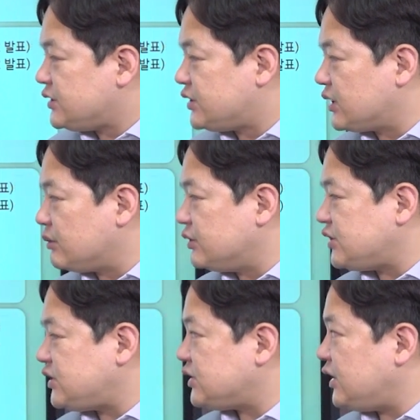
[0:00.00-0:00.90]
지금 그
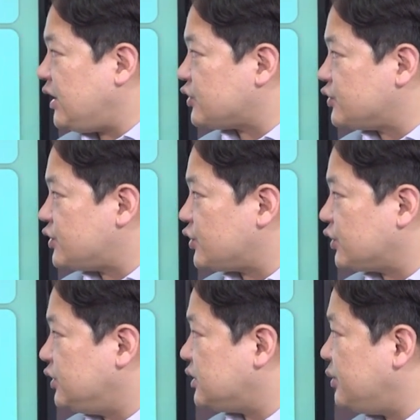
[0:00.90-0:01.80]
시기의
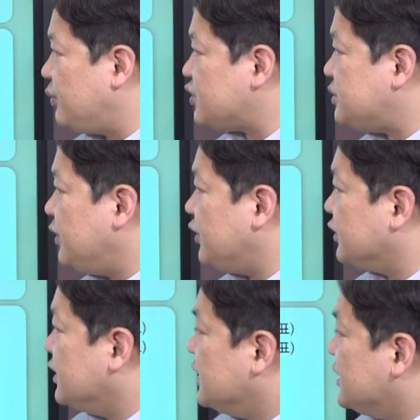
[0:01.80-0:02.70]
전체적인 흐름을 보시면